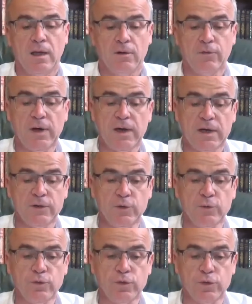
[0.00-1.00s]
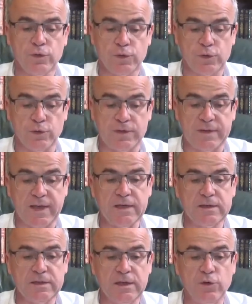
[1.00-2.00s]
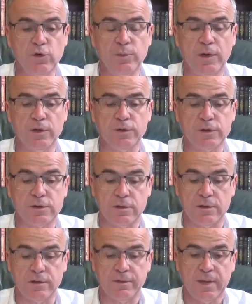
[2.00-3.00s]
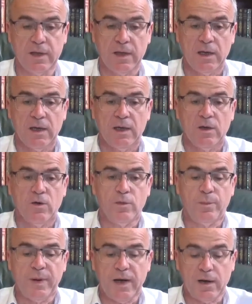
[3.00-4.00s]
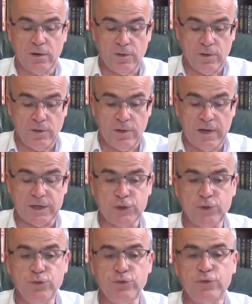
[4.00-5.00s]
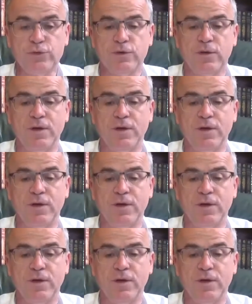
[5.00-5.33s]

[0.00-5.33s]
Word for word: Voilà donc euh, ce texte qui commence euh, euh, par la chute